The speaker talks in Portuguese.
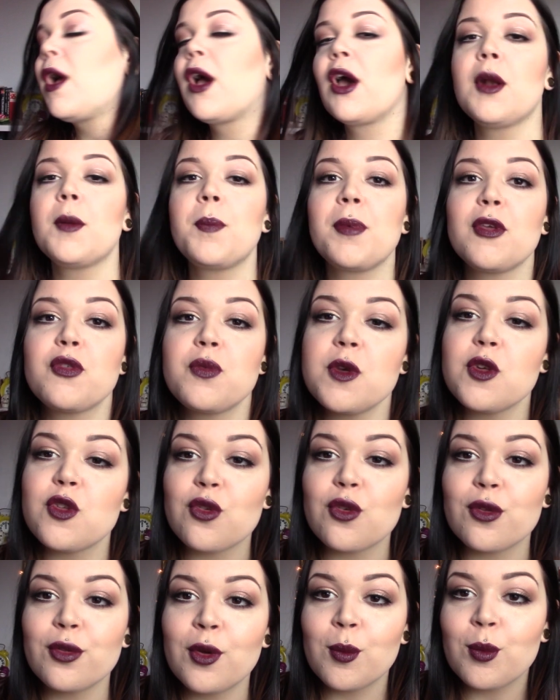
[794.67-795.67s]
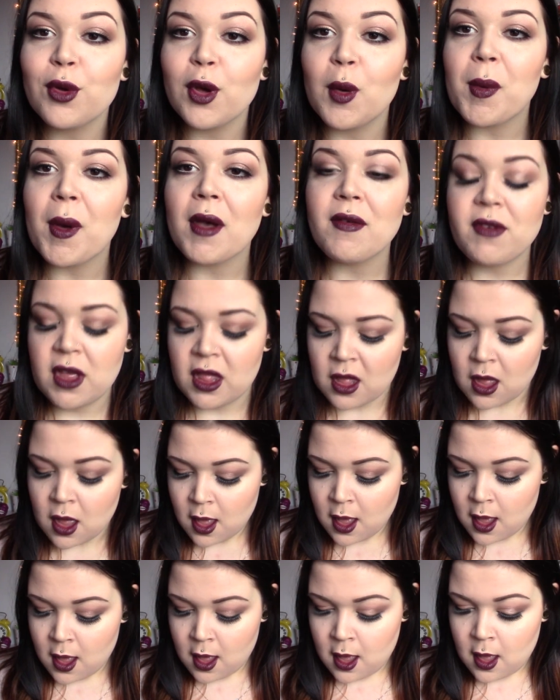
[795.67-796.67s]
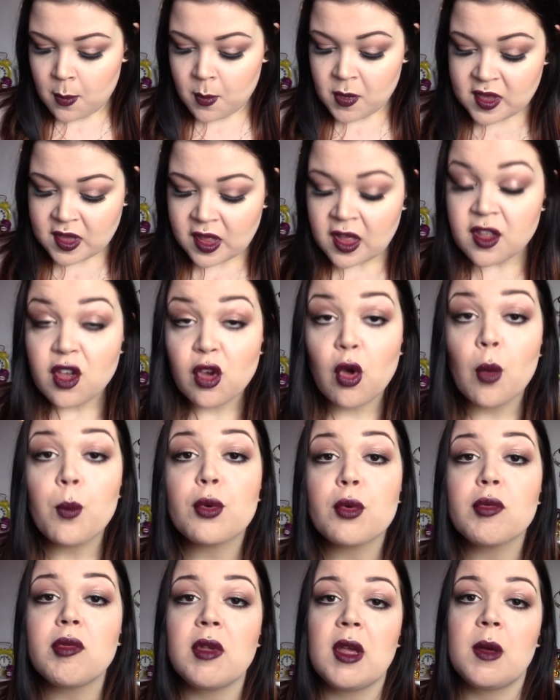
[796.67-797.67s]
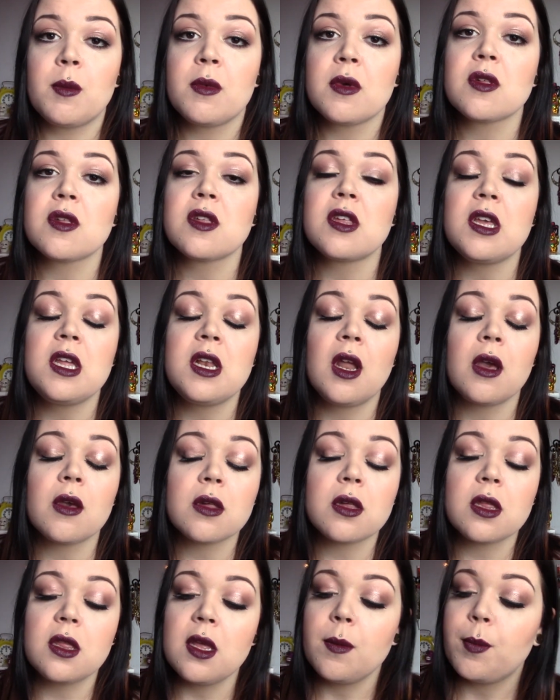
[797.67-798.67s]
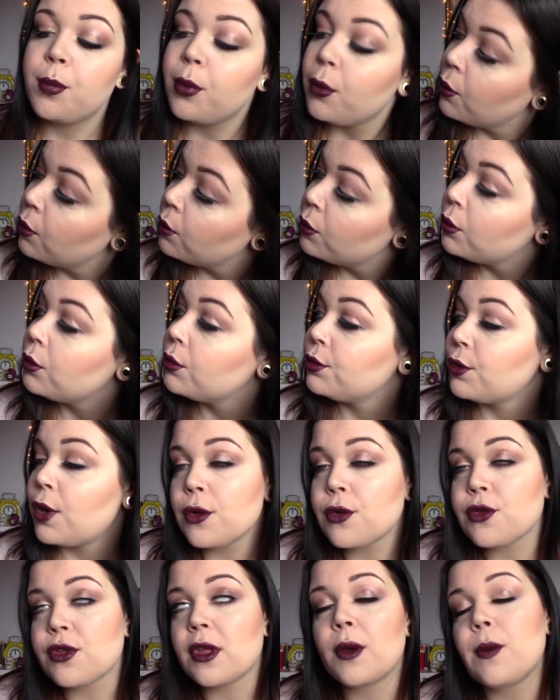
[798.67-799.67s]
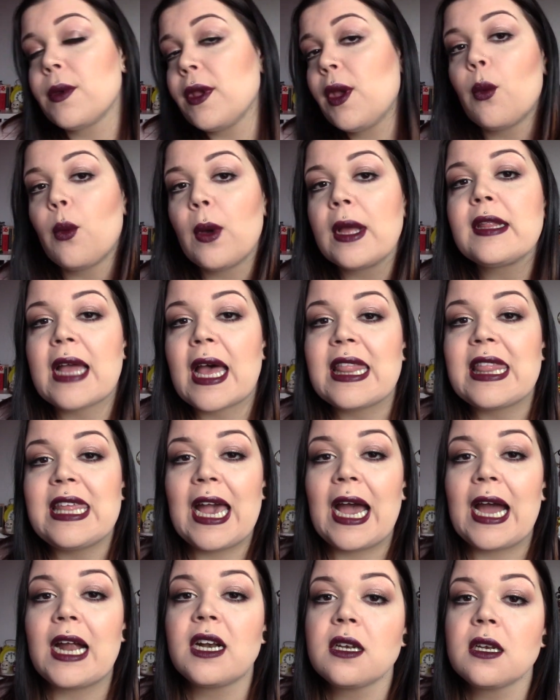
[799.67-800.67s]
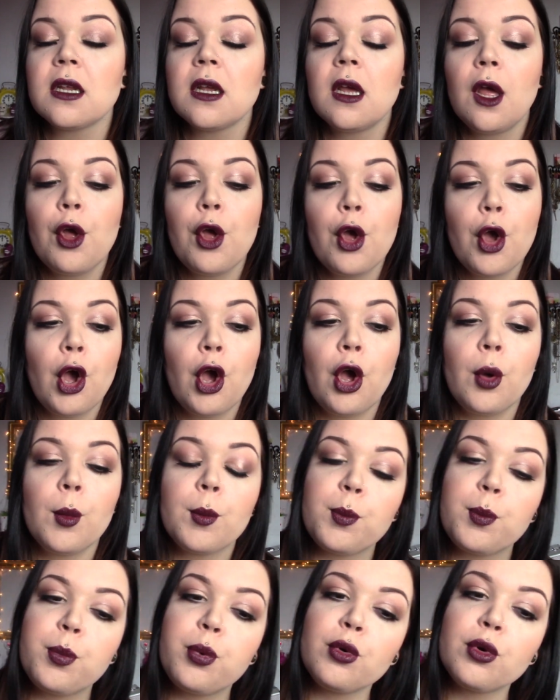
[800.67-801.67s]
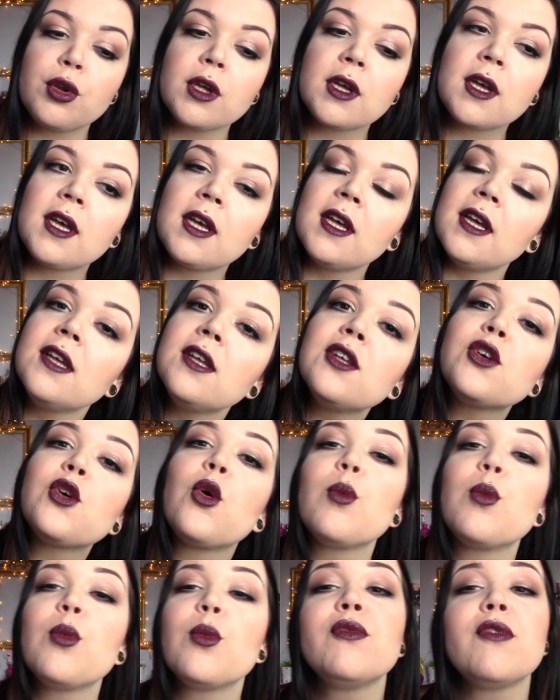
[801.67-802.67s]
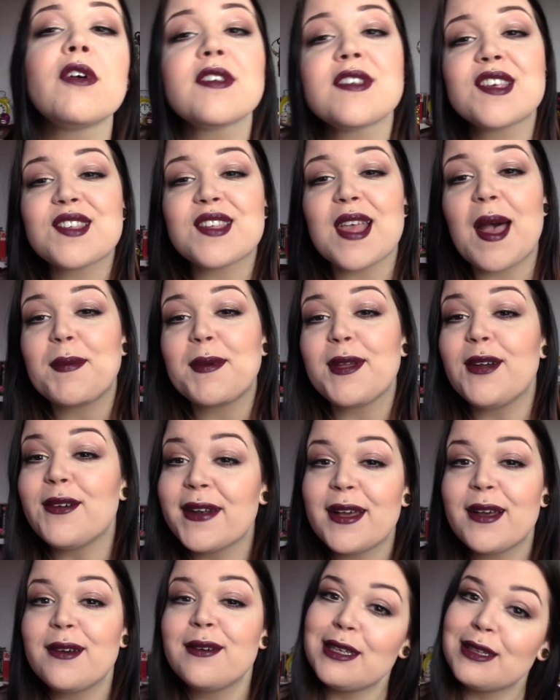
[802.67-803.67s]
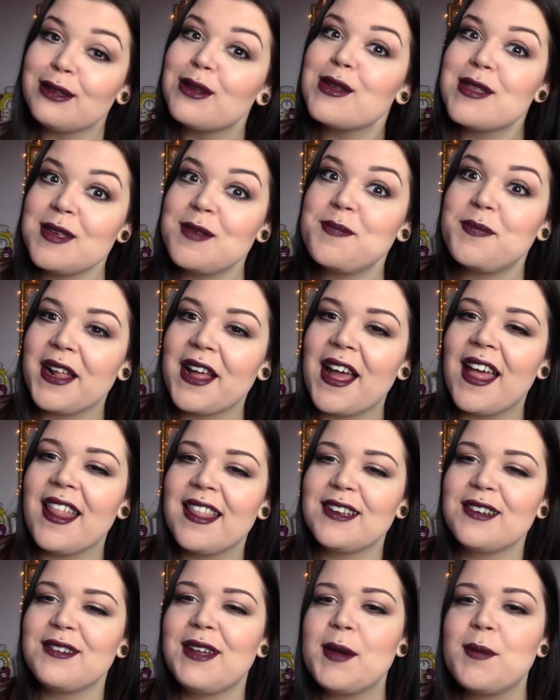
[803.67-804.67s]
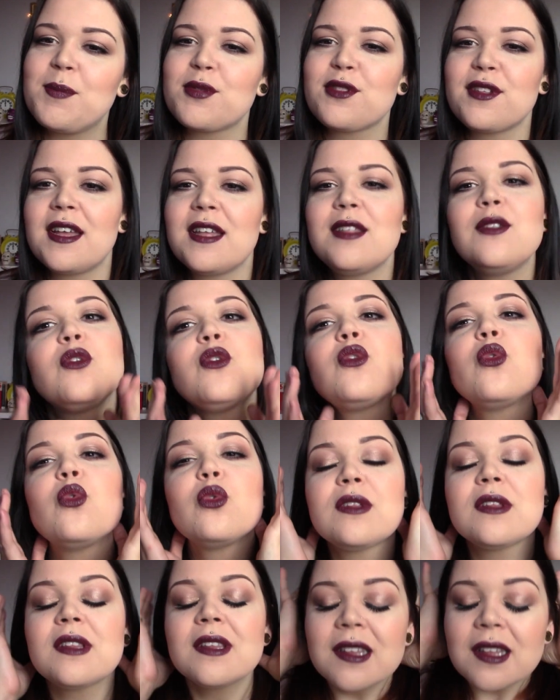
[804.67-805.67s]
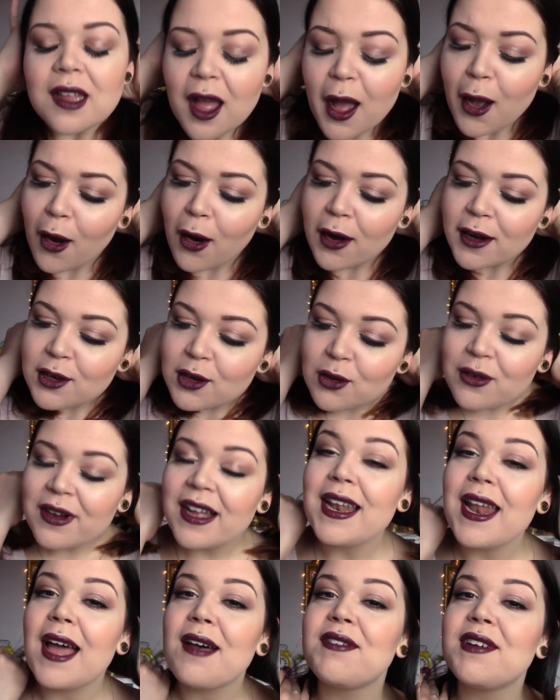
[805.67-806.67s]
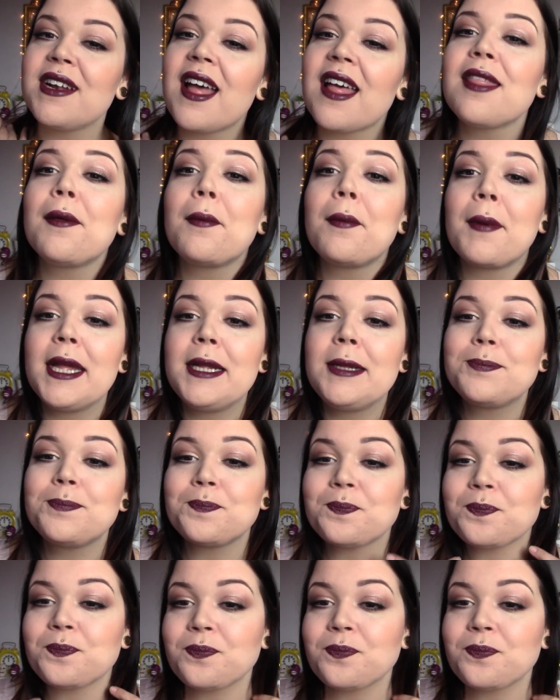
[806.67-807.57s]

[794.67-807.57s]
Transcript: agora pelos vistos não morreu para a vida. Mas ele anda com problemas e nós, tipo, nós não, eu ando a adiar porque, como vocês sabem ou não, eu estou desempregada, não é? Portanto, agora não calhava nada bem